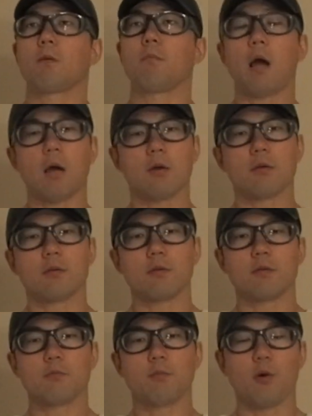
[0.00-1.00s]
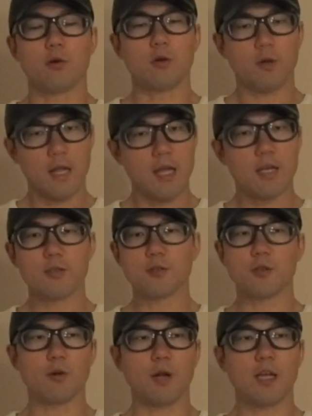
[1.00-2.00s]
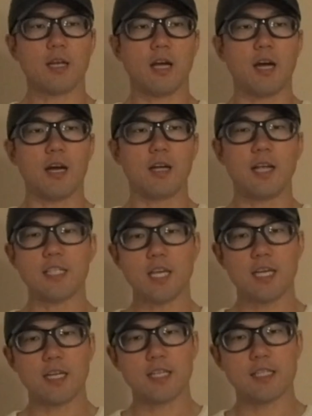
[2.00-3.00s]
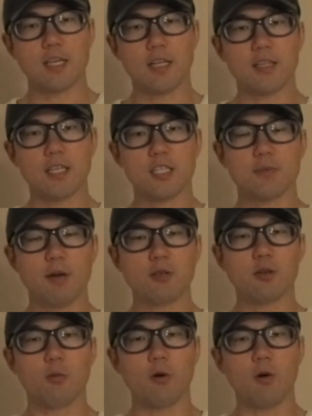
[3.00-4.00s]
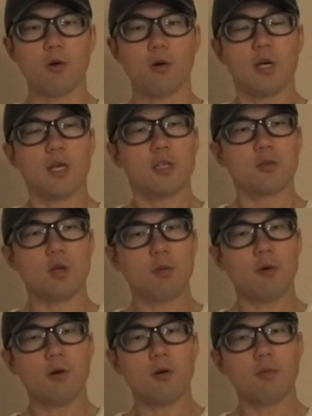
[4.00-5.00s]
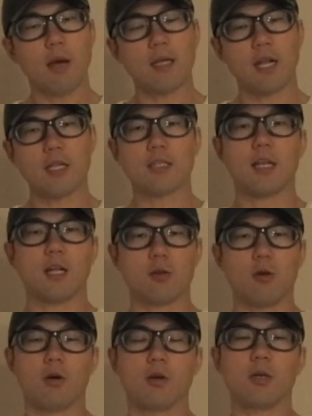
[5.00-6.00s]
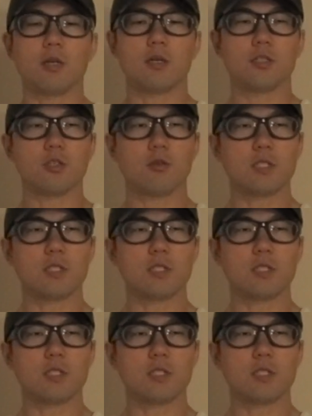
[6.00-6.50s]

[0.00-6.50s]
まあ僕のねそのなんかレジャーに使ってしまうのもそれもまあなんだなと正